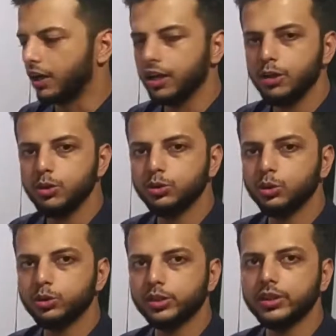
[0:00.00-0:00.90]
अगली न्यूज़
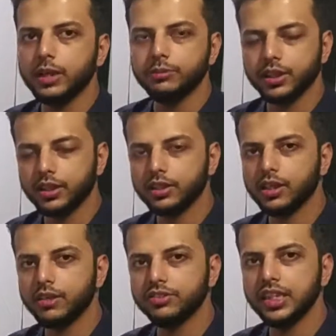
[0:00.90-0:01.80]
दोस्तों सैमसंग की
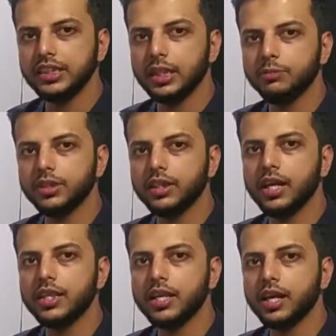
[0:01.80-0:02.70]
तरफ से सैमसंग
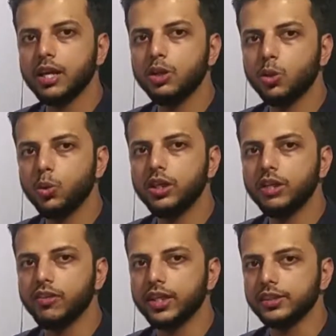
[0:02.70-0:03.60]
का नया नोट
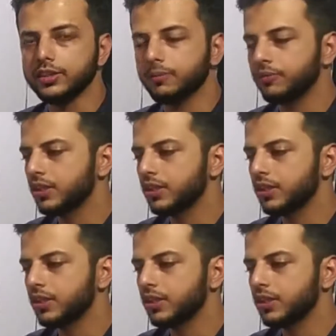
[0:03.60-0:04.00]
डिवाइस